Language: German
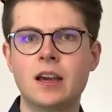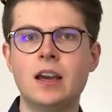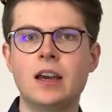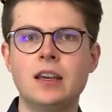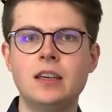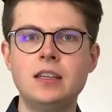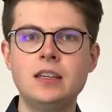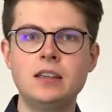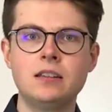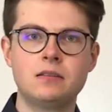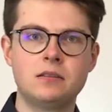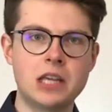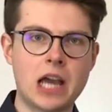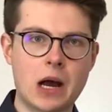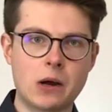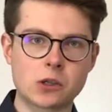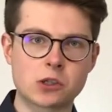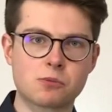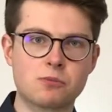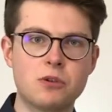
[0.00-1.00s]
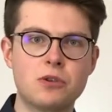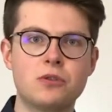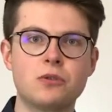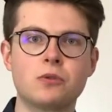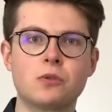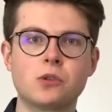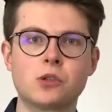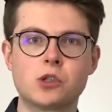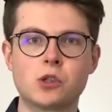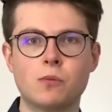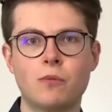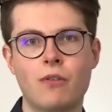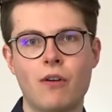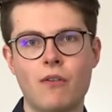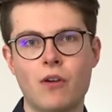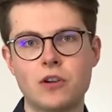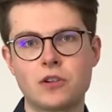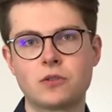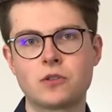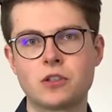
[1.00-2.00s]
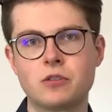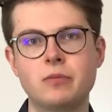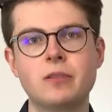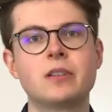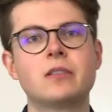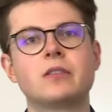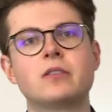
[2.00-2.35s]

Hier die Ausbildung zum Verwaltungswirt,